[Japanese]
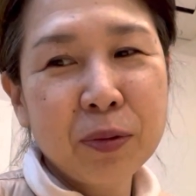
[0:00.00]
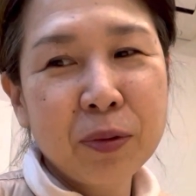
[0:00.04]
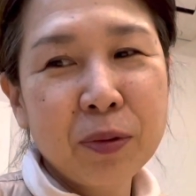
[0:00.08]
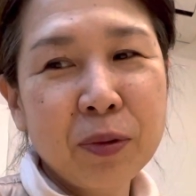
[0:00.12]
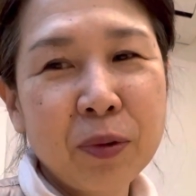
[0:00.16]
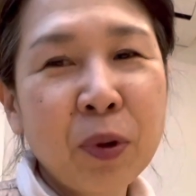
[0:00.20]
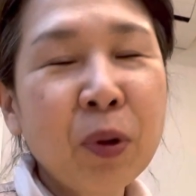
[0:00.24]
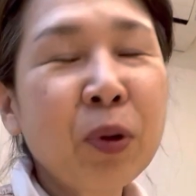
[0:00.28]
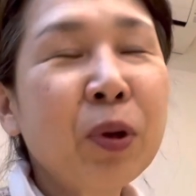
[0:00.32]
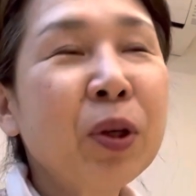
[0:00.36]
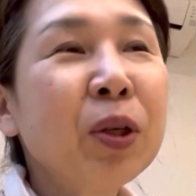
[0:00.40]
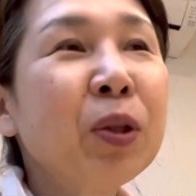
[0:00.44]

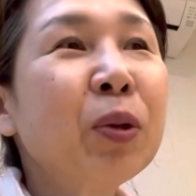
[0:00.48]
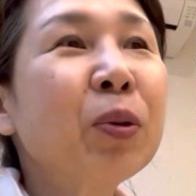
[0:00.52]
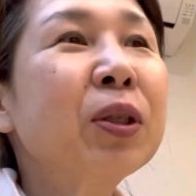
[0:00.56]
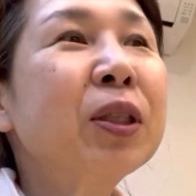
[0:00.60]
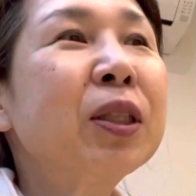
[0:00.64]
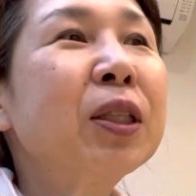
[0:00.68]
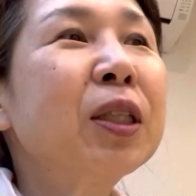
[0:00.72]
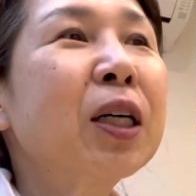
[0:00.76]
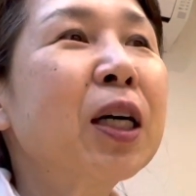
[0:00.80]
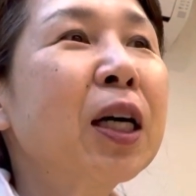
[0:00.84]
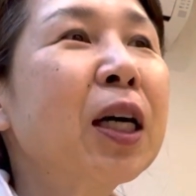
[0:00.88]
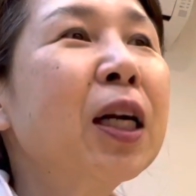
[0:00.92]
ドキドキ
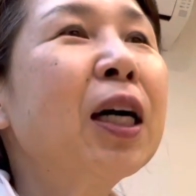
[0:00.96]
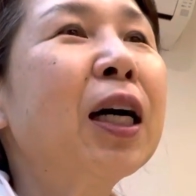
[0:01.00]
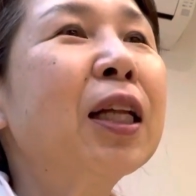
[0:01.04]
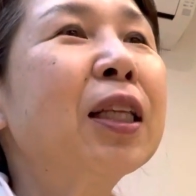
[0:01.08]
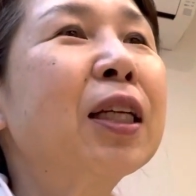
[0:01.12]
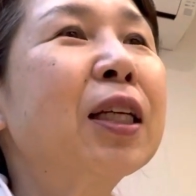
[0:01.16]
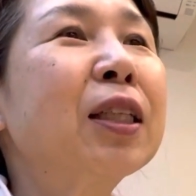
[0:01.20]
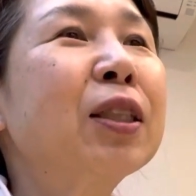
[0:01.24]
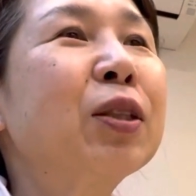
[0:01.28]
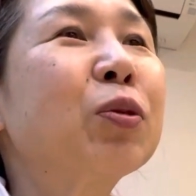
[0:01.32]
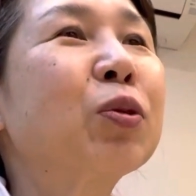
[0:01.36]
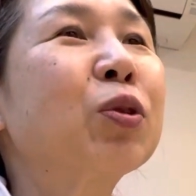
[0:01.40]
しながら
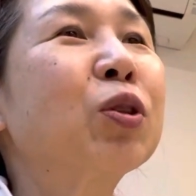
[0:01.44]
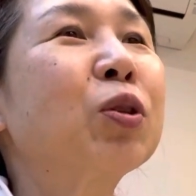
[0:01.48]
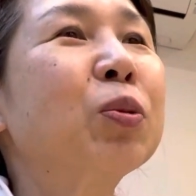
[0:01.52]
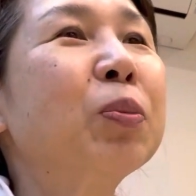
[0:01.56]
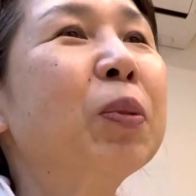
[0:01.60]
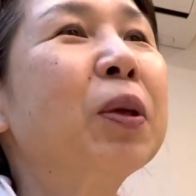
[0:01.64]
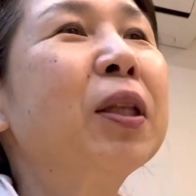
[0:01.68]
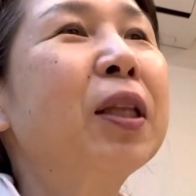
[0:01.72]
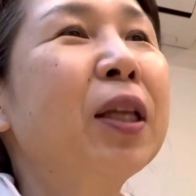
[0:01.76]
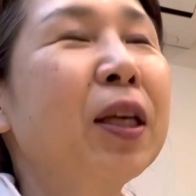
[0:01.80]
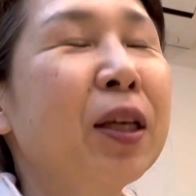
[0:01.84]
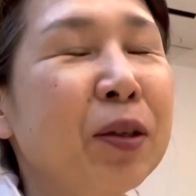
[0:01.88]
話を進
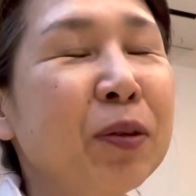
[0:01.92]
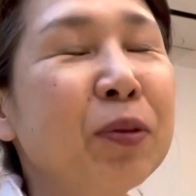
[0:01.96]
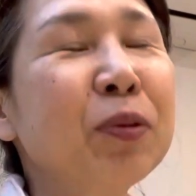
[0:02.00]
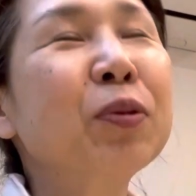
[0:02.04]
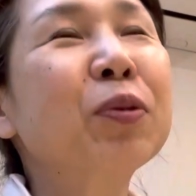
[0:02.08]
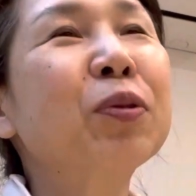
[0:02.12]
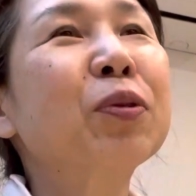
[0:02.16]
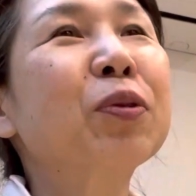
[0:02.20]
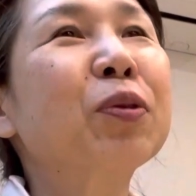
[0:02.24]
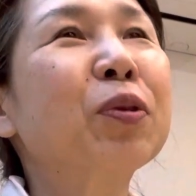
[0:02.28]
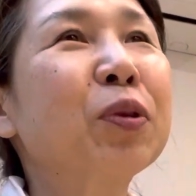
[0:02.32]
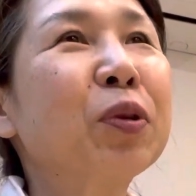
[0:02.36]
めてい
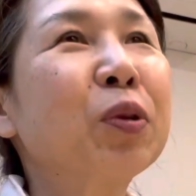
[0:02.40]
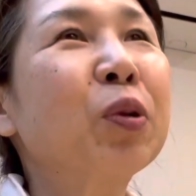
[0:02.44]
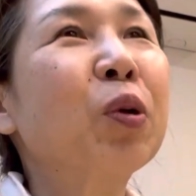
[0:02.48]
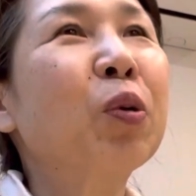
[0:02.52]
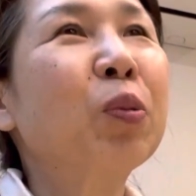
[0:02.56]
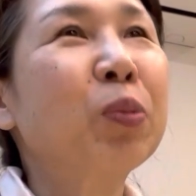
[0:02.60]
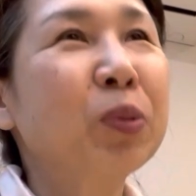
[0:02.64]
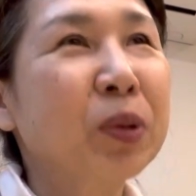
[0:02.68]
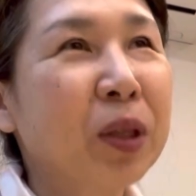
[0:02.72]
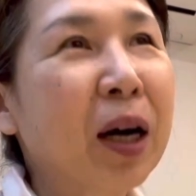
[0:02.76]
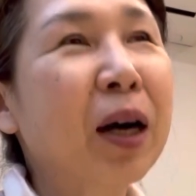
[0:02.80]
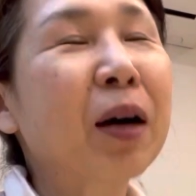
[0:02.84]
く
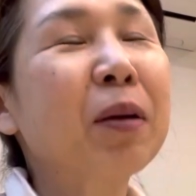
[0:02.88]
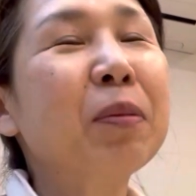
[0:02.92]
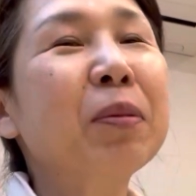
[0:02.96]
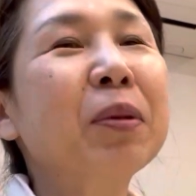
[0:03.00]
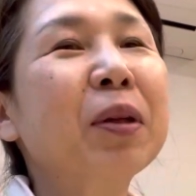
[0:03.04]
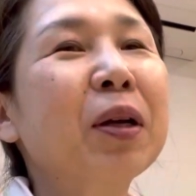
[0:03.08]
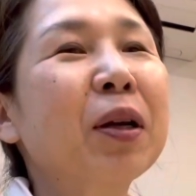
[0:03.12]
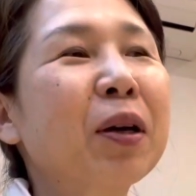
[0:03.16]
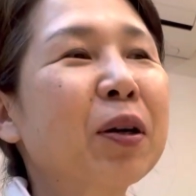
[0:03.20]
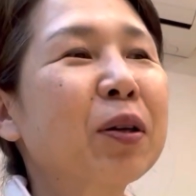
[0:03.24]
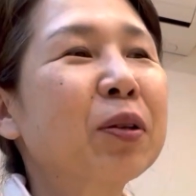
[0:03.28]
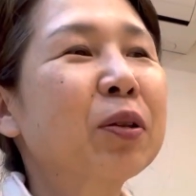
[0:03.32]
信長み
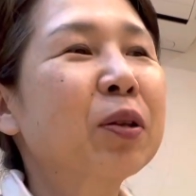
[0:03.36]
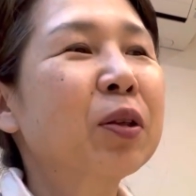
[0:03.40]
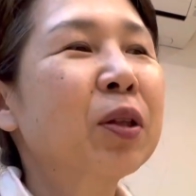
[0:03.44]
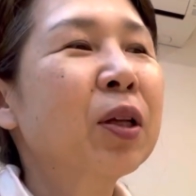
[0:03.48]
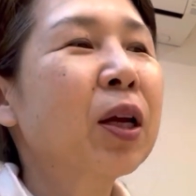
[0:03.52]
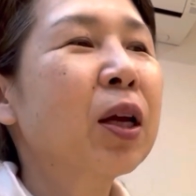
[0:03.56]
たいな感じ。